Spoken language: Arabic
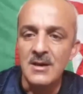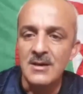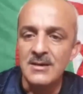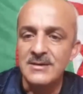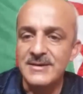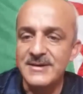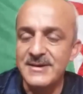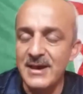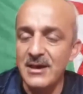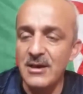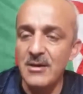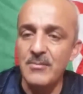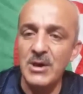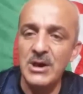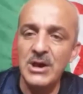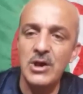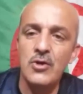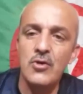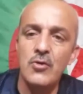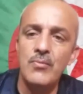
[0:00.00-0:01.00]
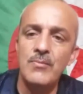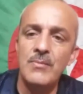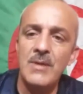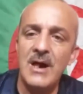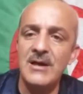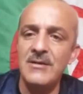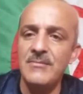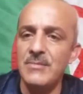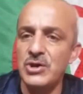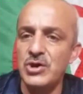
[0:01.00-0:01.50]
السلام عليكم
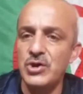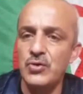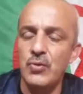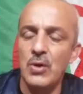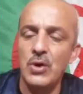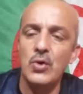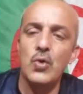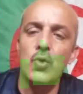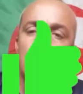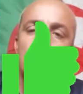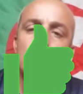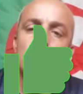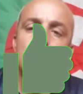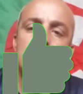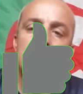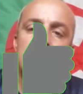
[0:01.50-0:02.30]
المجد والخلود